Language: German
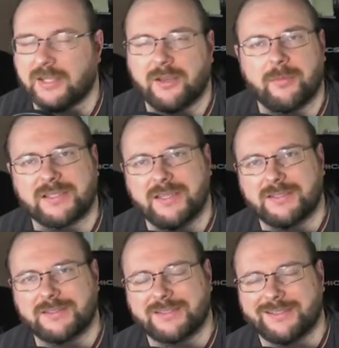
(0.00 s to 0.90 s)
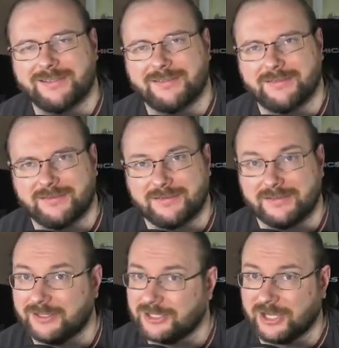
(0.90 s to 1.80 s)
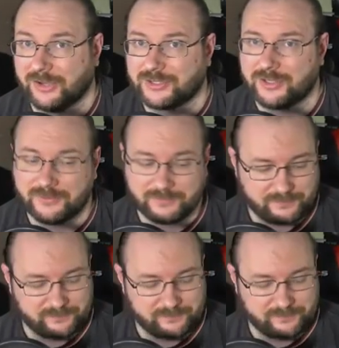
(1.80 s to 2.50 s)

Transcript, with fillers: dahin, am Black Seed. Ciao, ciao.